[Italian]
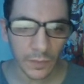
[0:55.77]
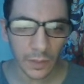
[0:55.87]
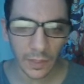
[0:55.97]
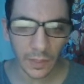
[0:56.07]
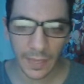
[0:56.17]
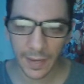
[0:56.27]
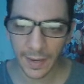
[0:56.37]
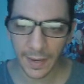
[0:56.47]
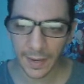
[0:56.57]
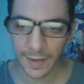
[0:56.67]

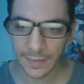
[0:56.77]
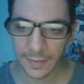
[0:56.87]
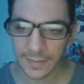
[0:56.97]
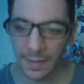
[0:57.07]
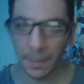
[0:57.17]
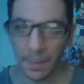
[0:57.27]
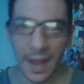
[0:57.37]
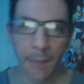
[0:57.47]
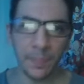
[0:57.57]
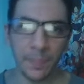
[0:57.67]
che si chiama
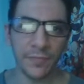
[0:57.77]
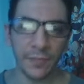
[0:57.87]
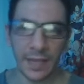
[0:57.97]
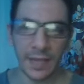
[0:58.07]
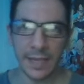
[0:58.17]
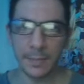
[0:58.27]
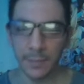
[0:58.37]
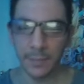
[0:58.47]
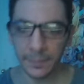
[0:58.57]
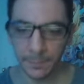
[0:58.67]
App
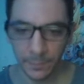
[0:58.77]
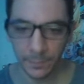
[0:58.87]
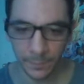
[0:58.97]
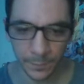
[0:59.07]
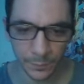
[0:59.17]
Flame